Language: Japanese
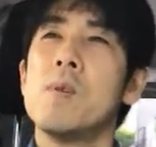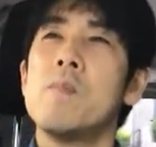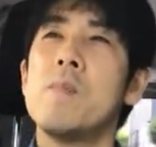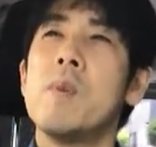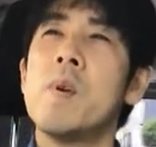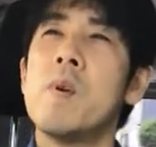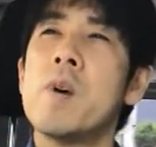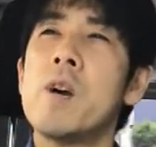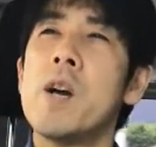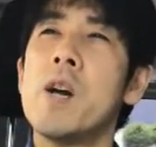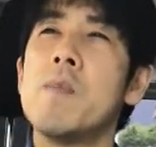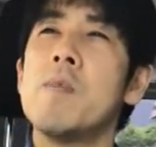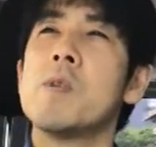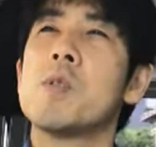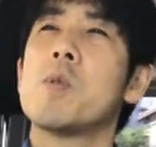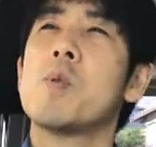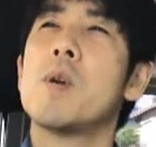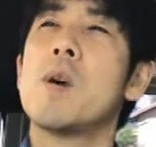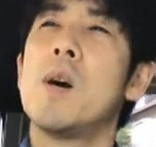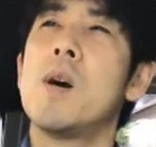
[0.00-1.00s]
まあ、和歌山
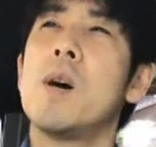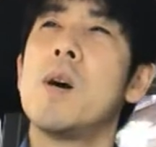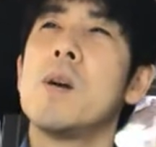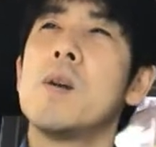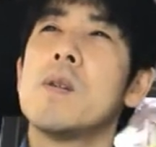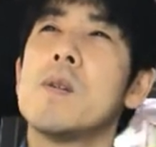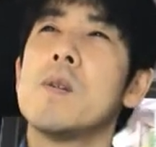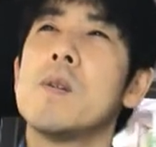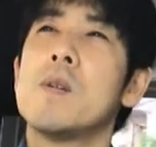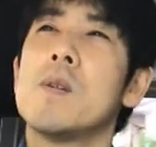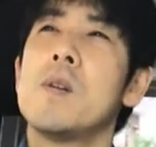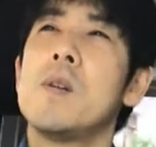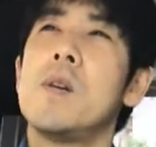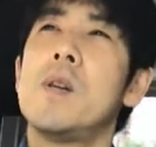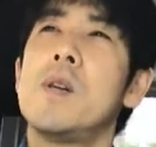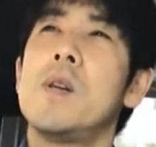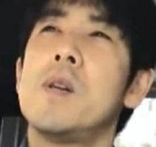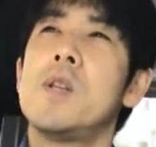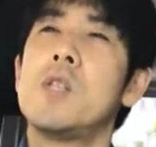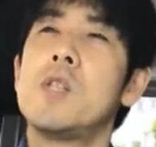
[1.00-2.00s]
とか、
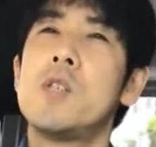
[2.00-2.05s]
えー、